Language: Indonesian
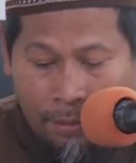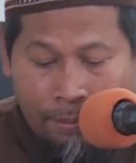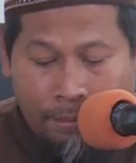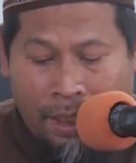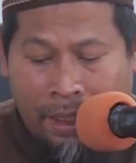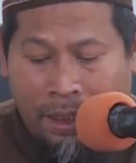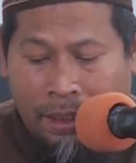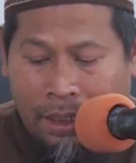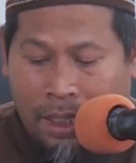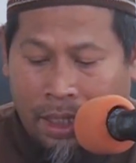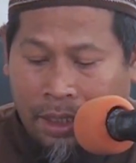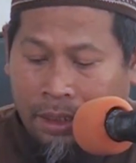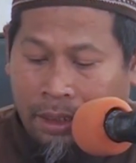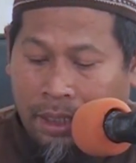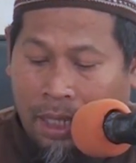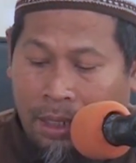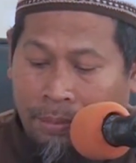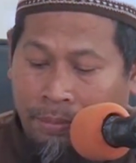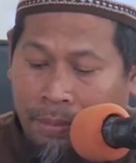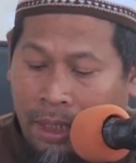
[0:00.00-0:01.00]
Baiklah
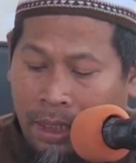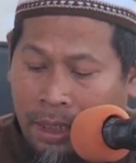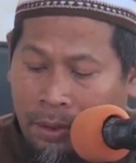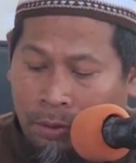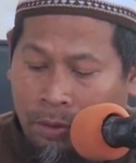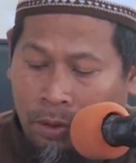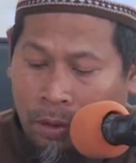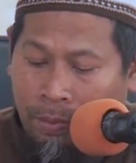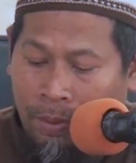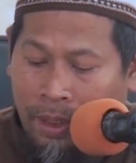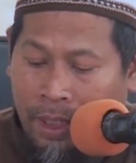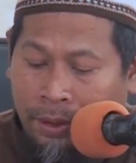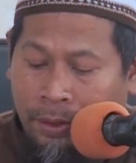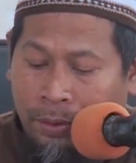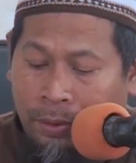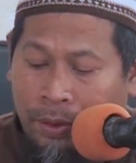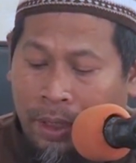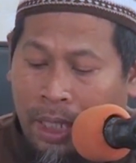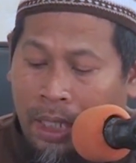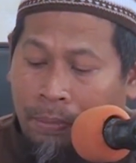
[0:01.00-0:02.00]
kita kembali untuk
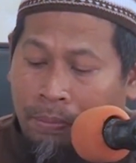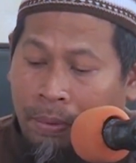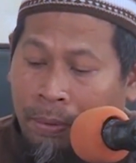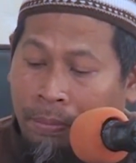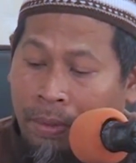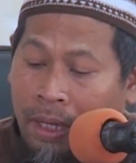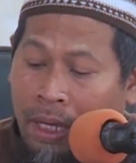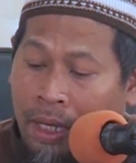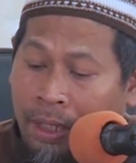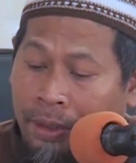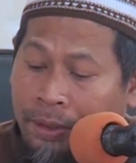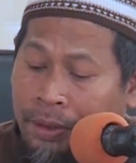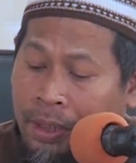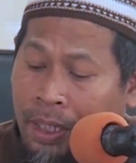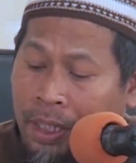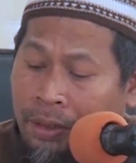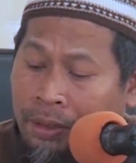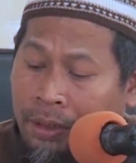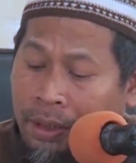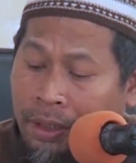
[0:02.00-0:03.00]
melanjutkan
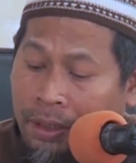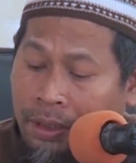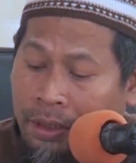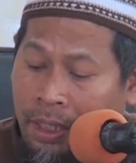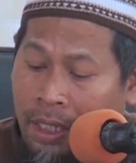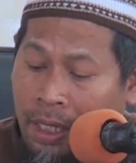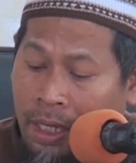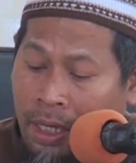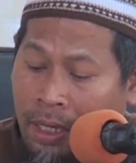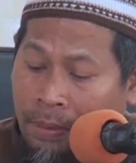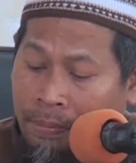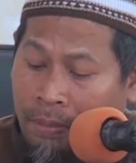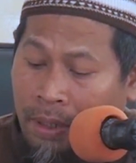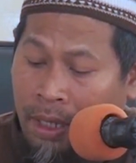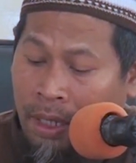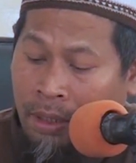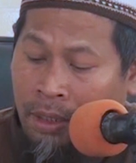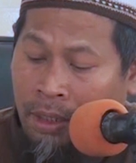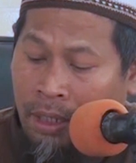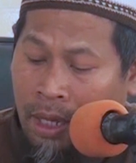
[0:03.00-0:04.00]
pembahasan kitab
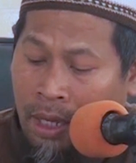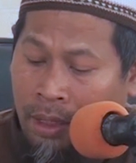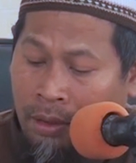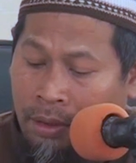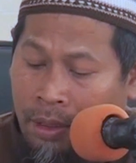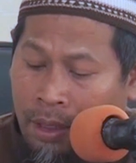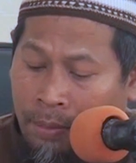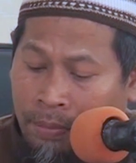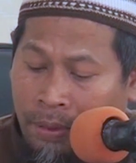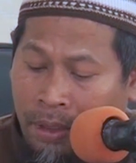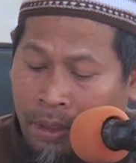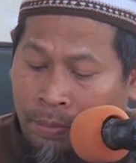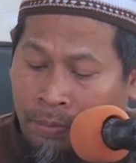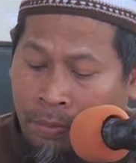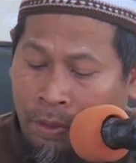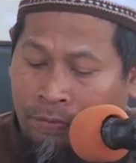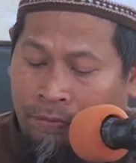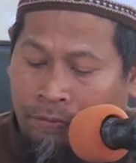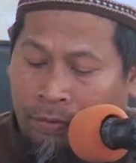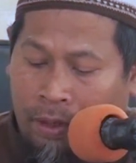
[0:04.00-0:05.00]
Al-Adabil
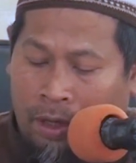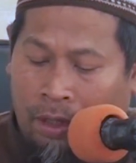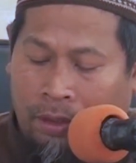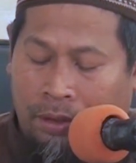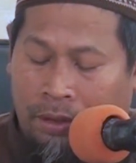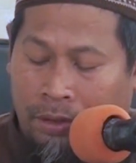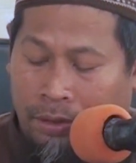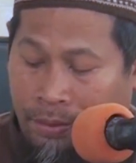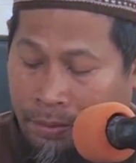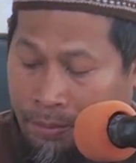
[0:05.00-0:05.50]
Mufrad